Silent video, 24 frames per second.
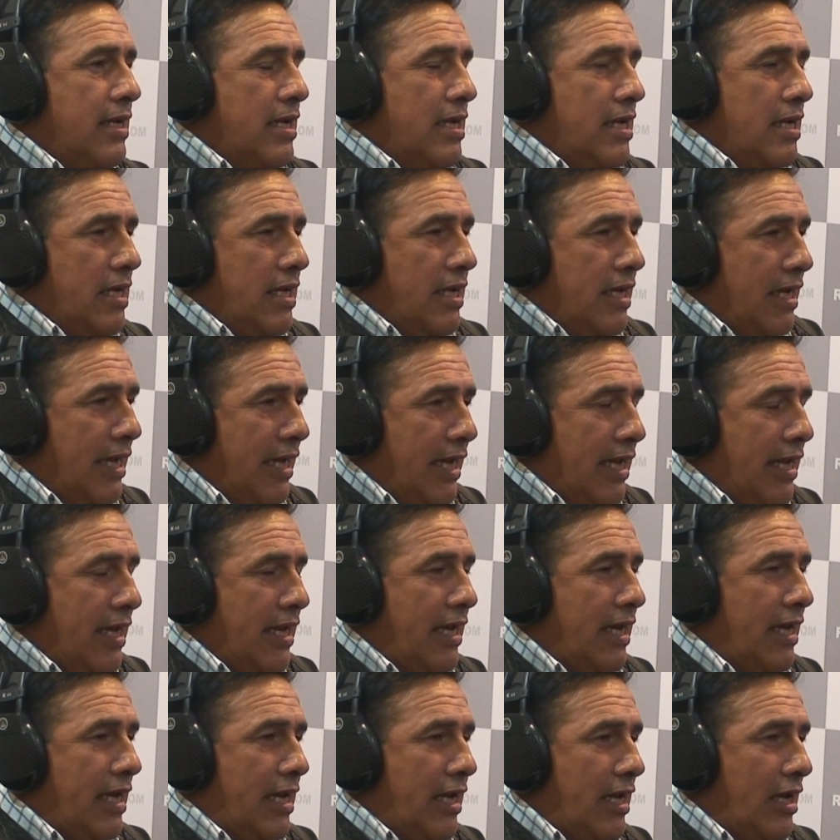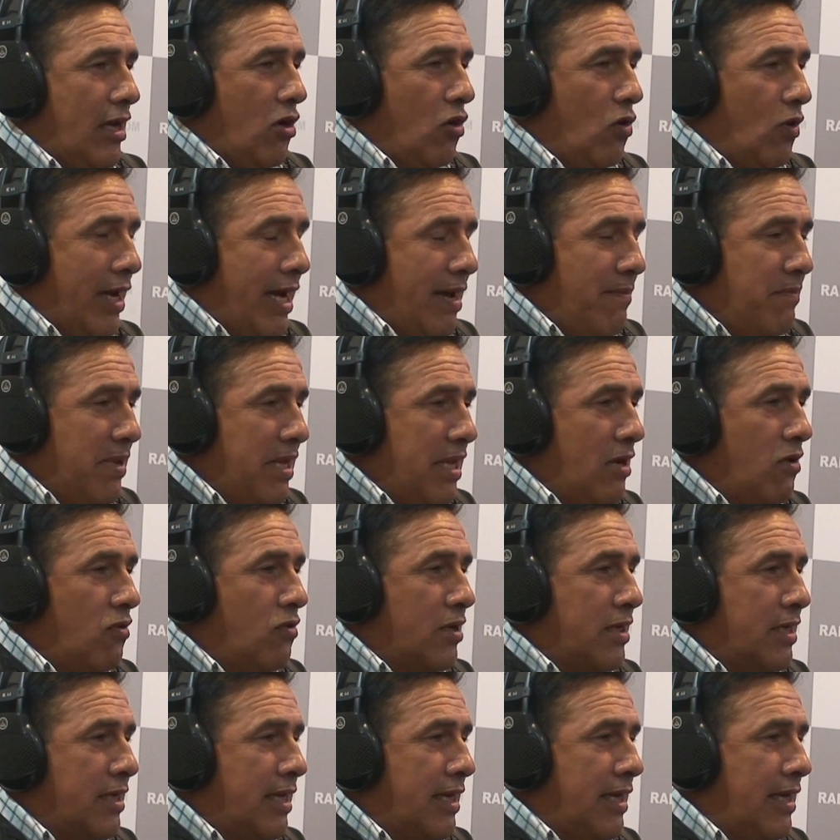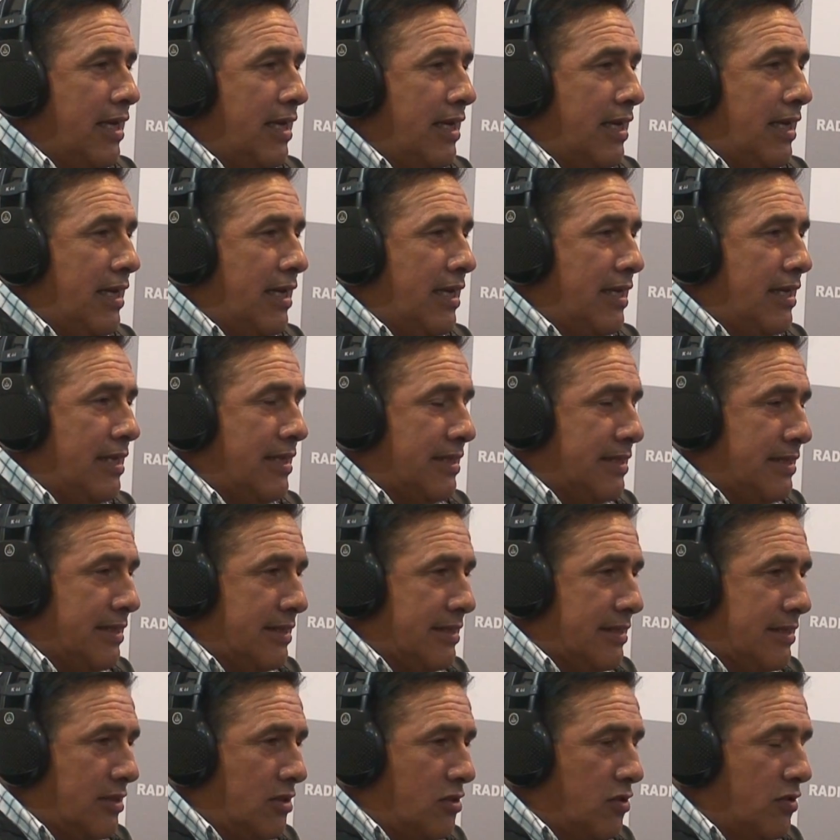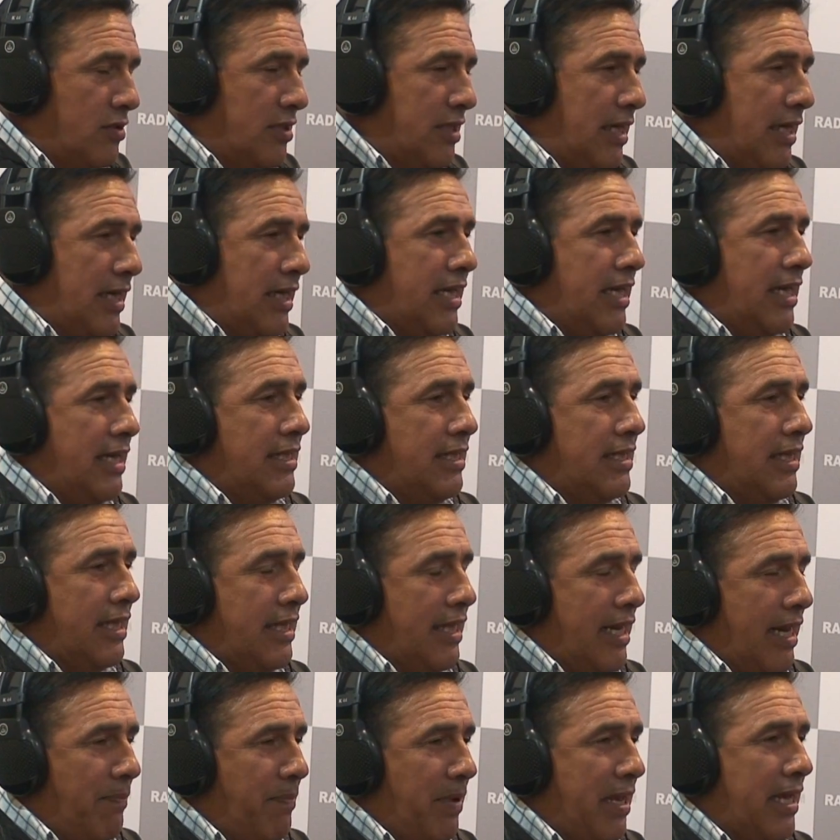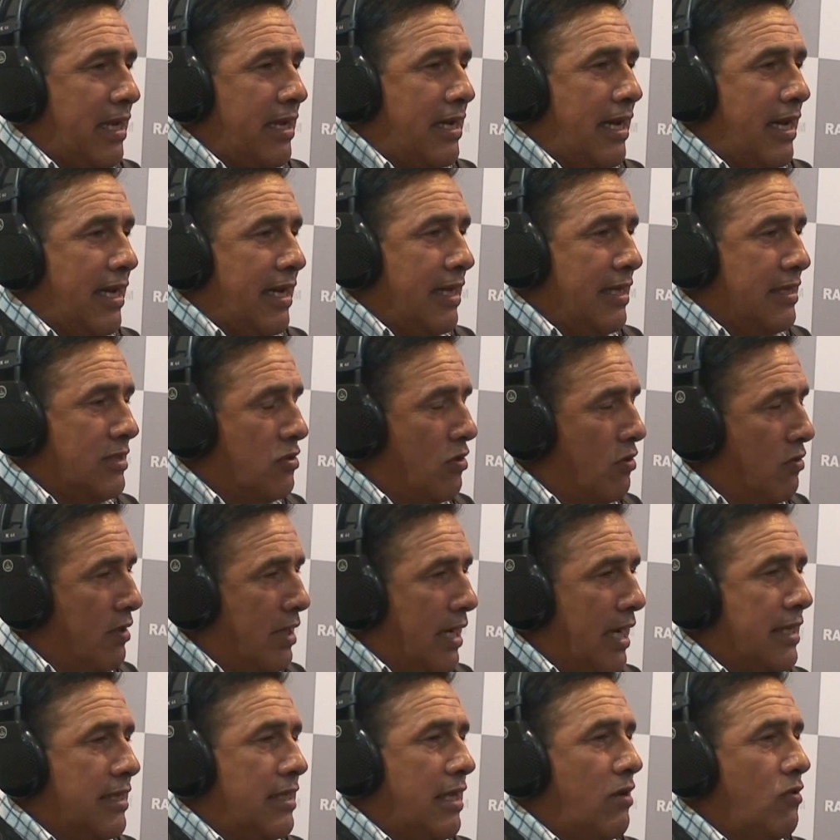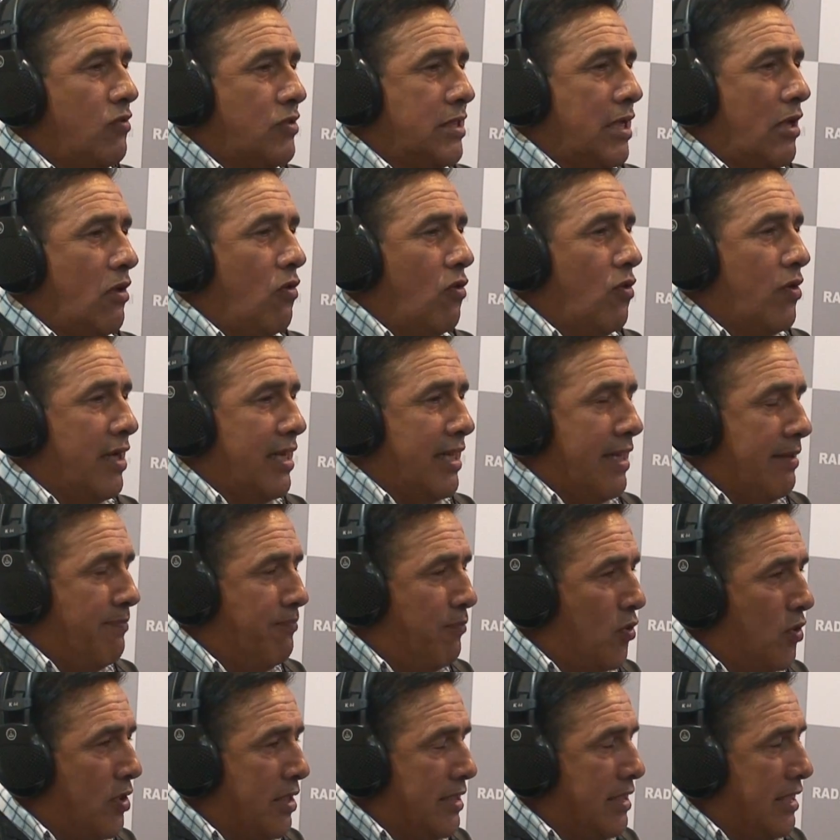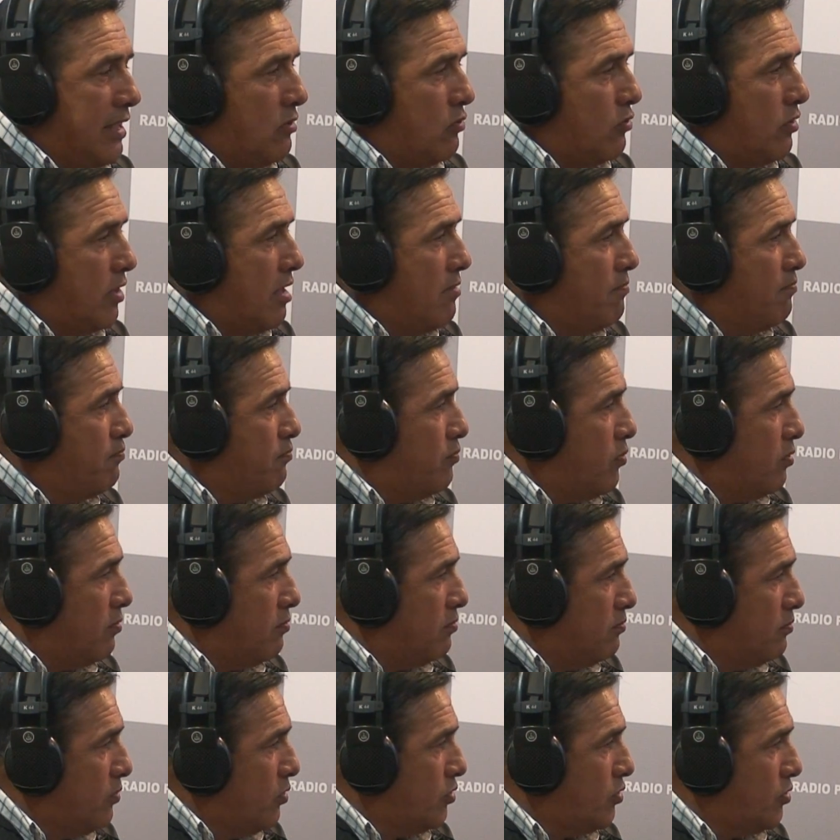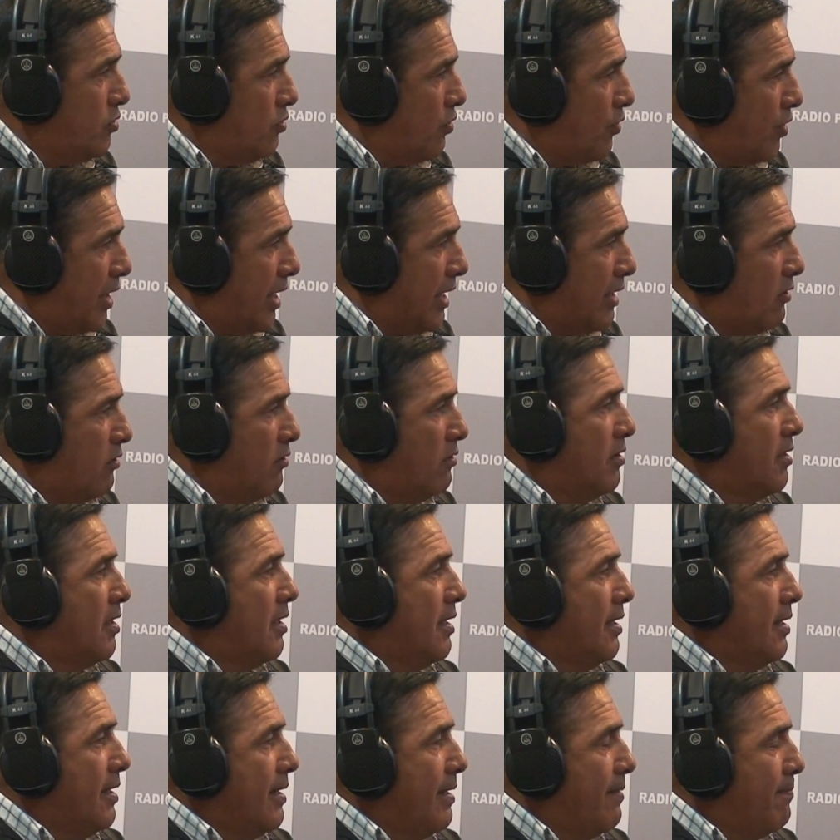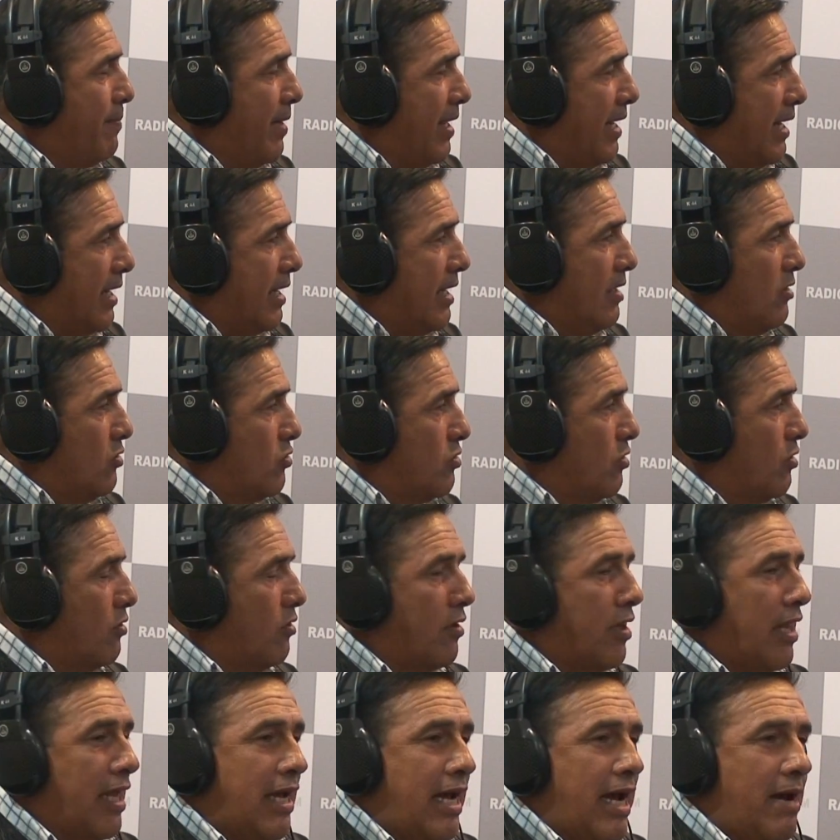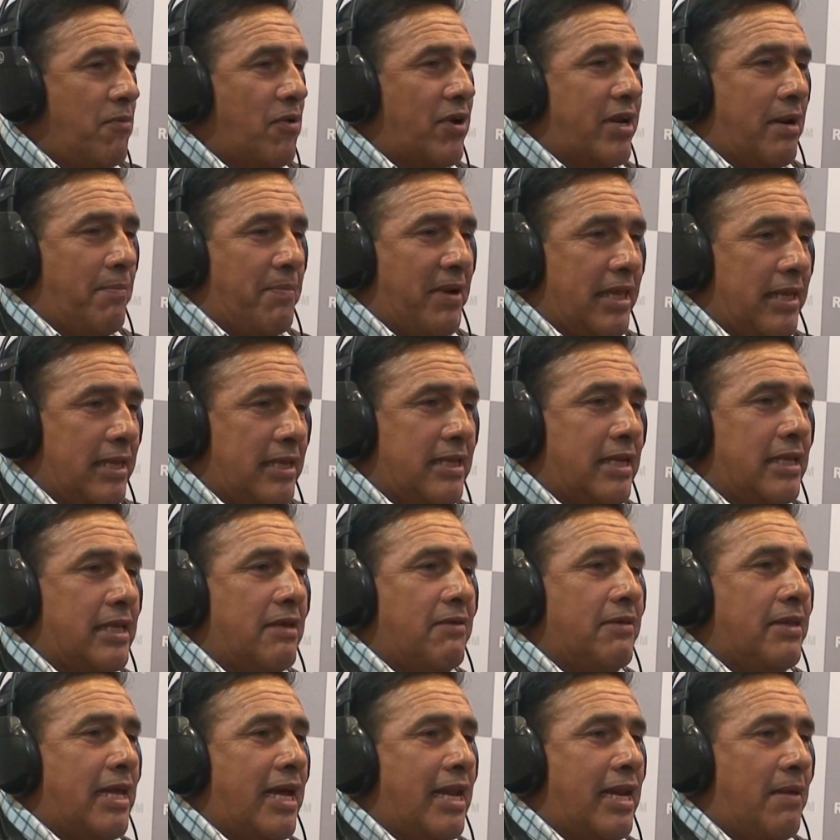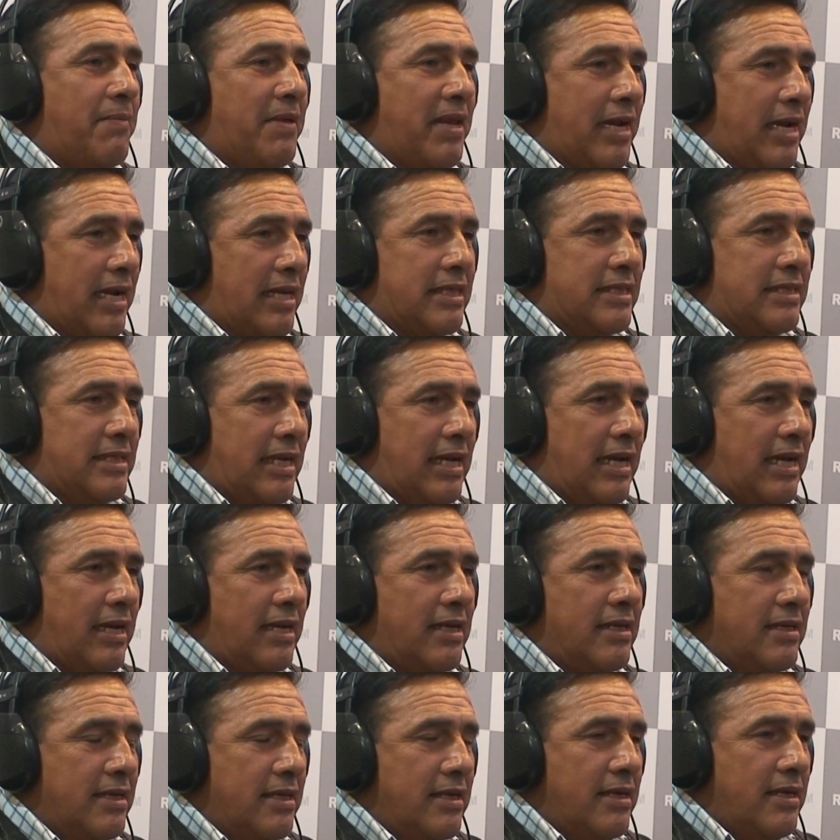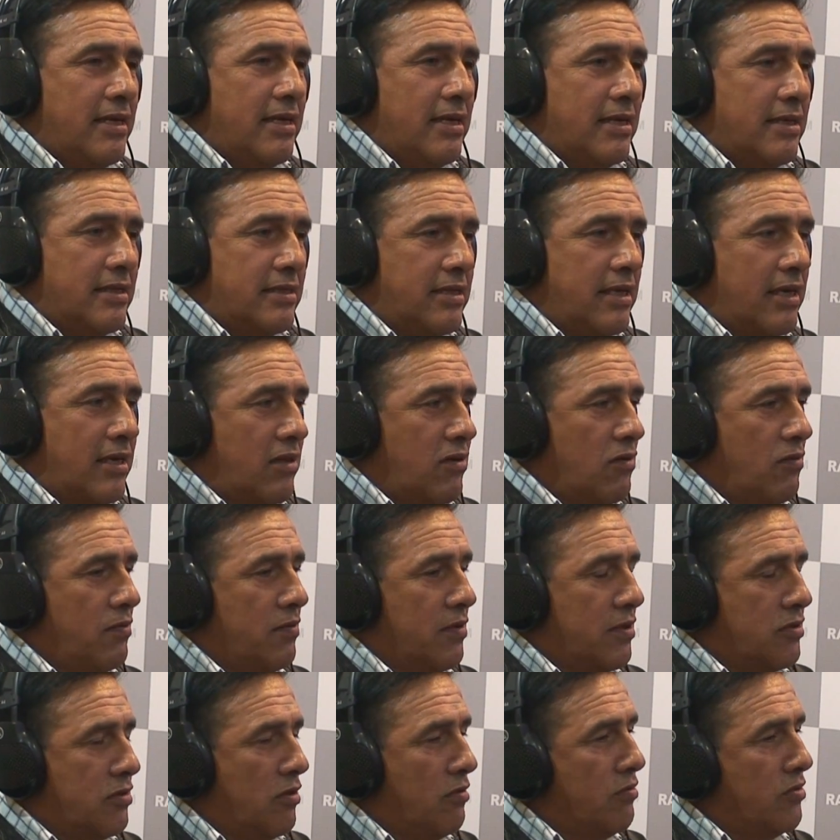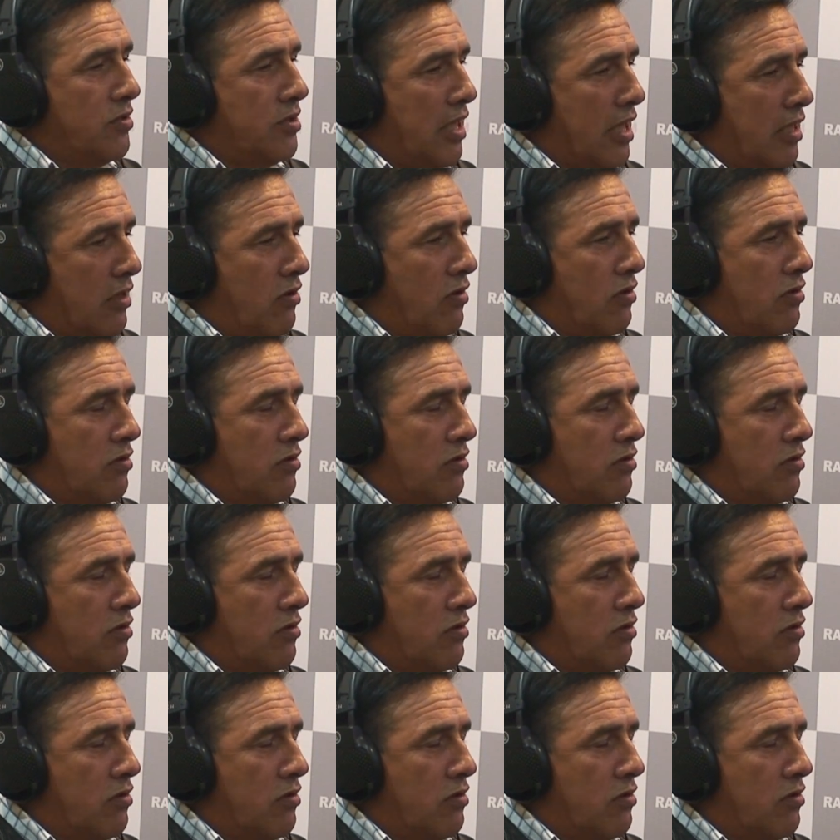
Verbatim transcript: eh, los amigos que son dirigentes pesca, que son grandes luchadores, que ponen de su tiempo mucho rato para que nosotros tengamos representatividad en la pesca artesanal. ¿Cierto? Porque somos un sector